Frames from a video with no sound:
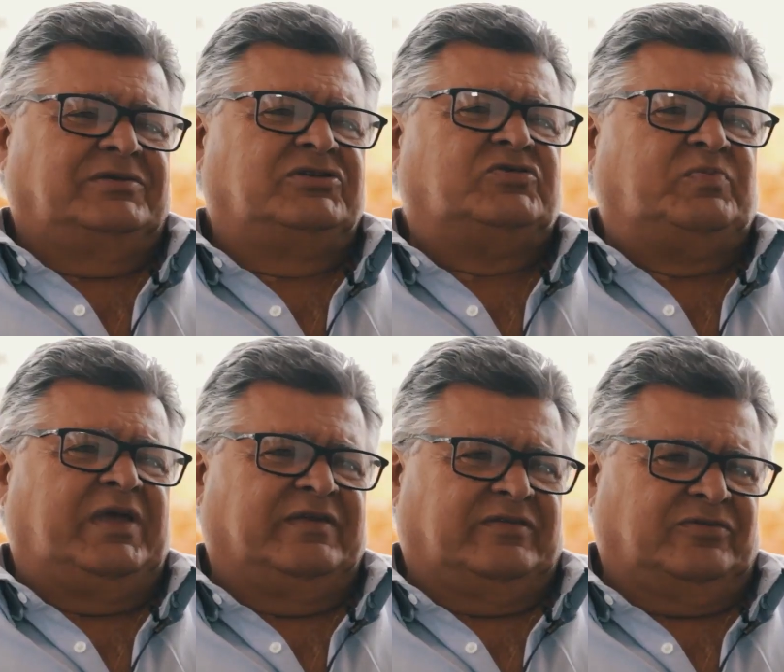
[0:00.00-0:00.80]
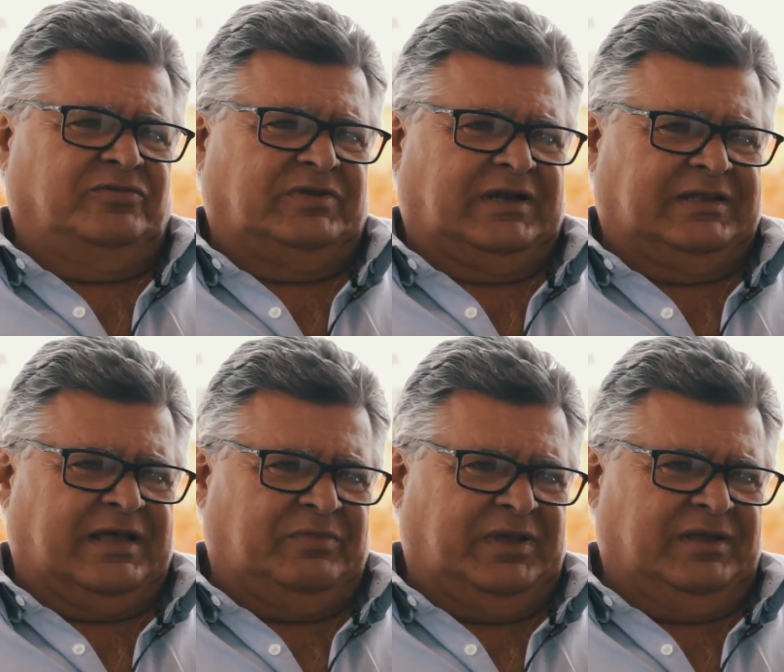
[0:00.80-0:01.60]
despesas com
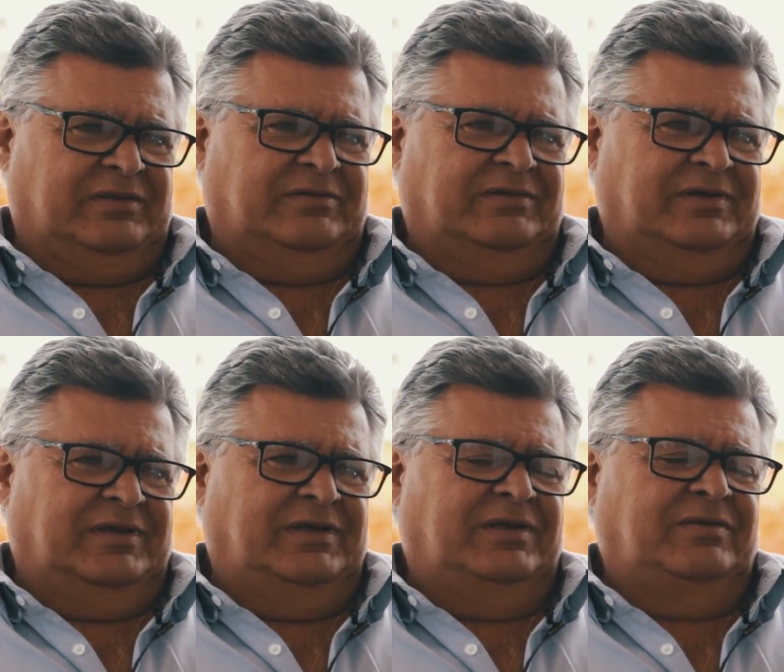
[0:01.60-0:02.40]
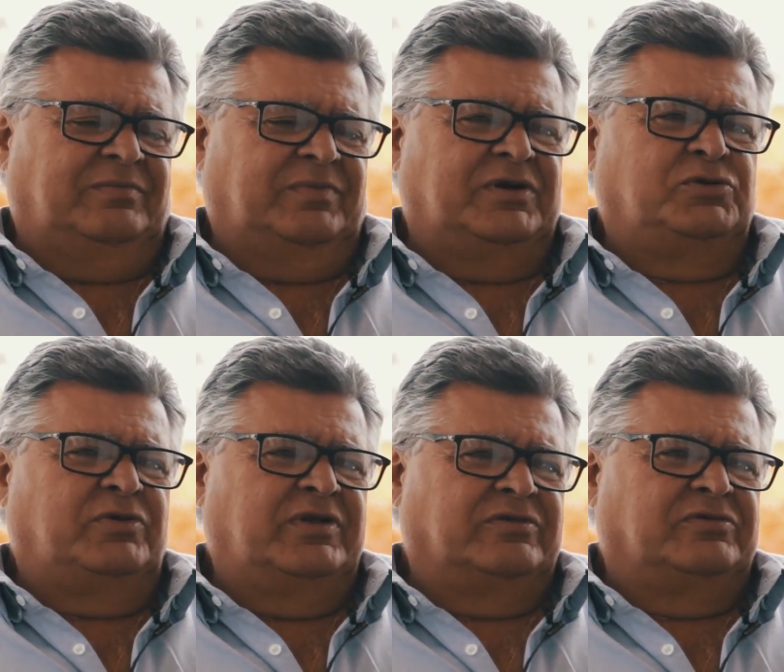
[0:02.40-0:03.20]
tratamento e
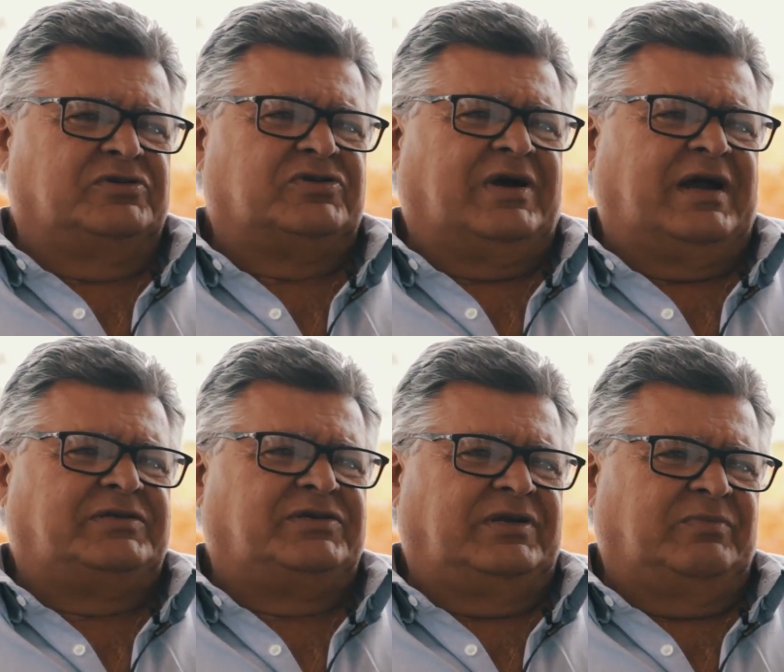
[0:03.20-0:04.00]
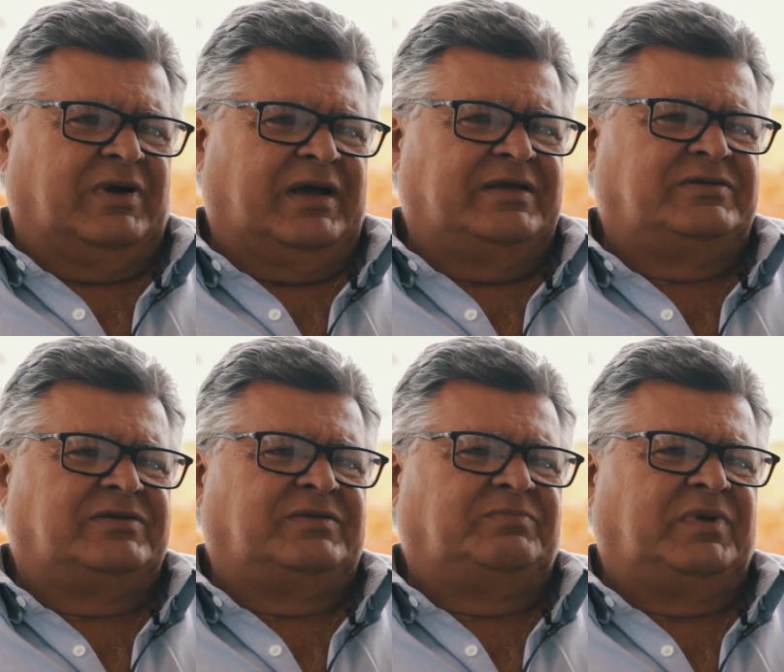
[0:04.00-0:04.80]
prejuízo no descarte de animais, de
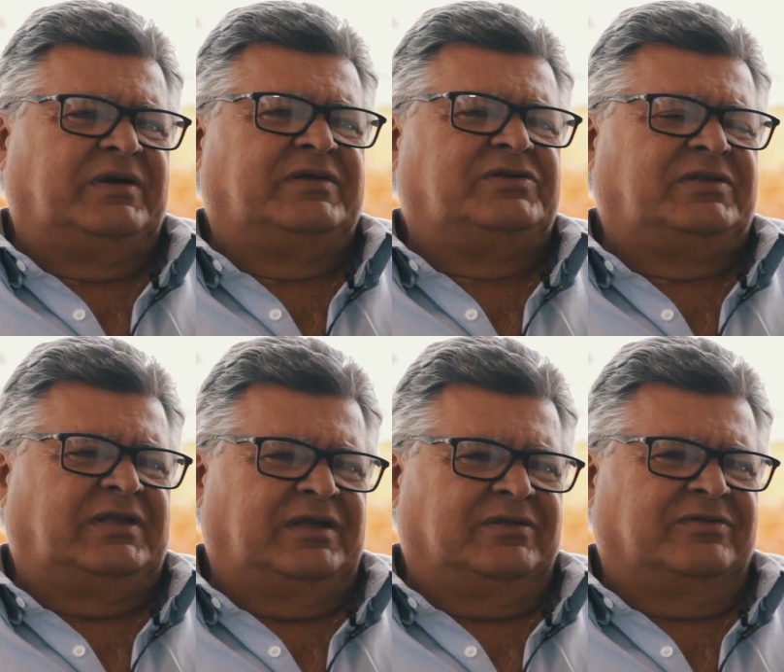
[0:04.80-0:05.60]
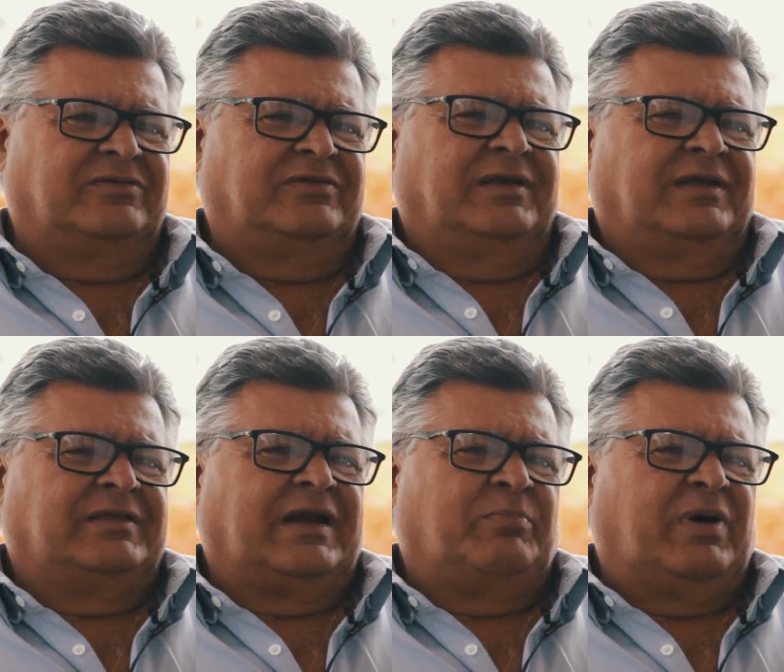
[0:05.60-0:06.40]
perda de tetos,
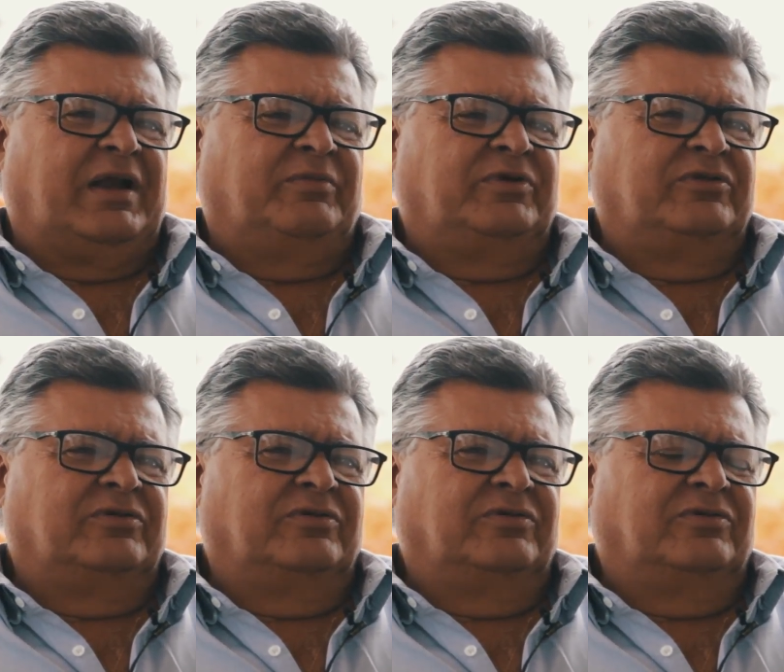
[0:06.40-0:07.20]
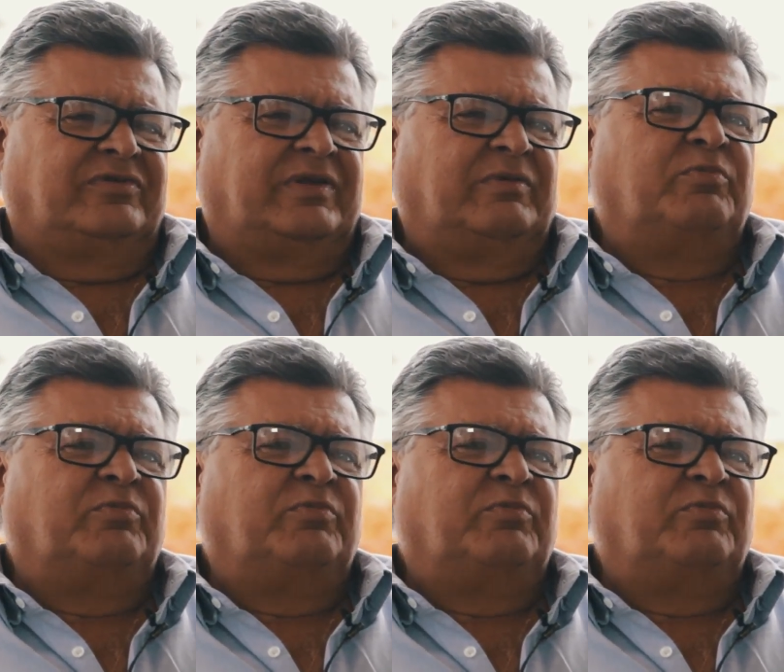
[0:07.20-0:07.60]
atrapalha muito o sistema